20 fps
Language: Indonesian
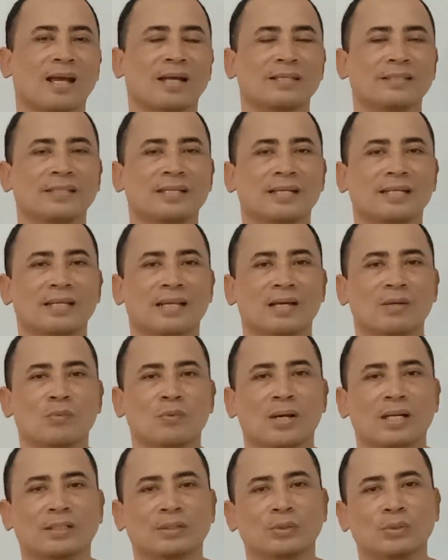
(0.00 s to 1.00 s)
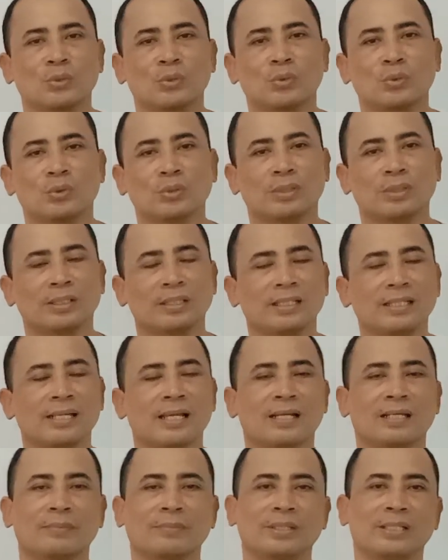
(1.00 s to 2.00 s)
hanya dalam waktu
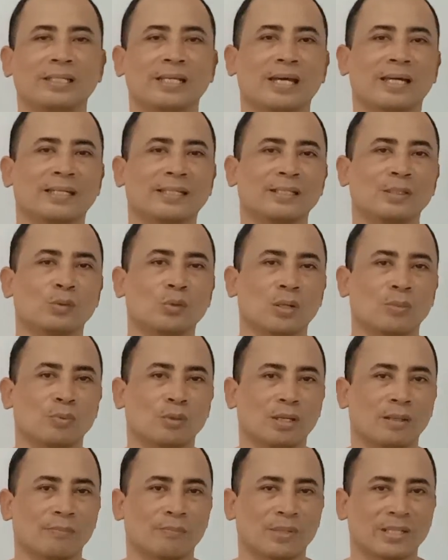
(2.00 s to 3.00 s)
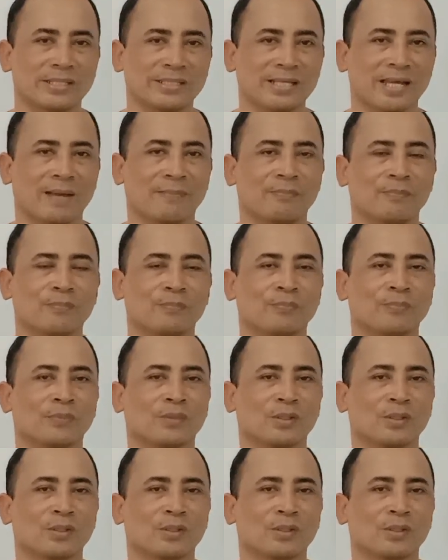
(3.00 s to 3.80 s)
tidak lebih dari 24 jam